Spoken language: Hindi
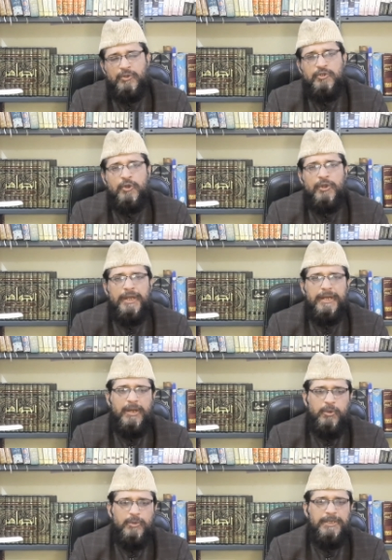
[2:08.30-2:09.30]
जोड़ने
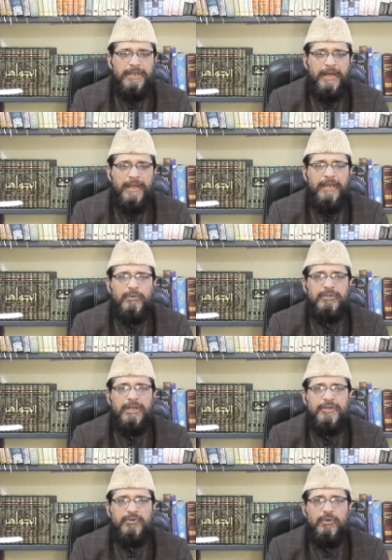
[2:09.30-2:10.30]
का हुक्म दिया है उन
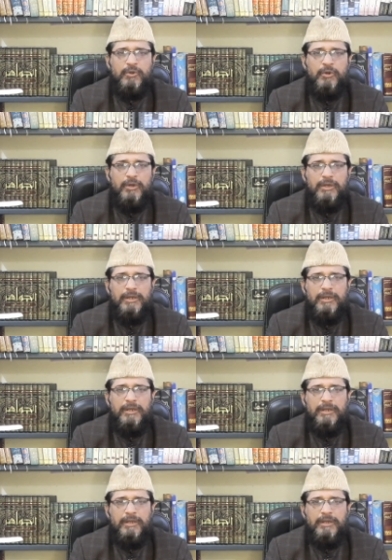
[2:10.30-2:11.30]
रिश्तों को
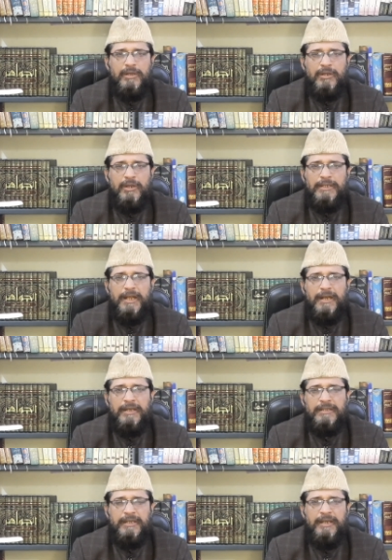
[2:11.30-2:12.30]
कता
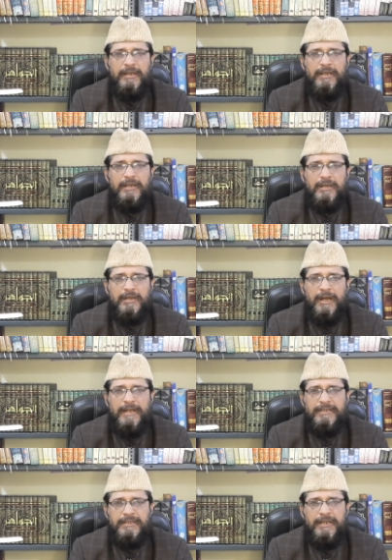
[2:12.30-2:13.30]
करते हैं
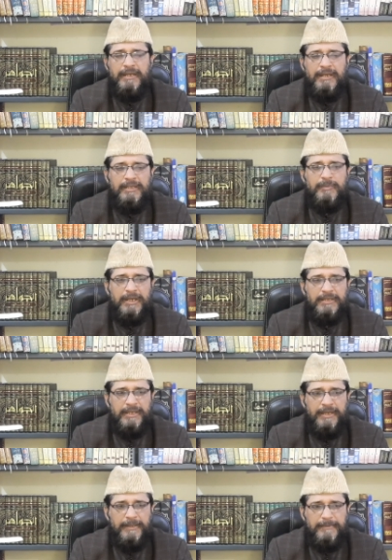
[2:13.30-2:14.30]
काटते हैं ख़त्म
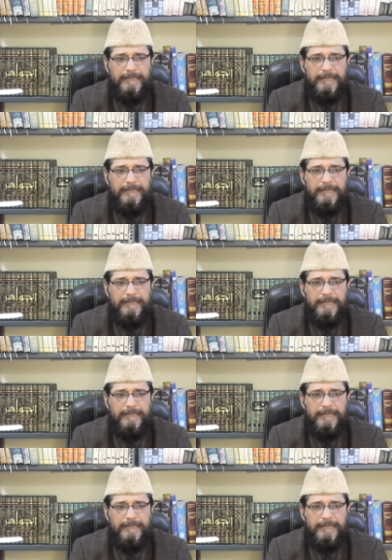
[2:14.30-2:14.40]
करते हैं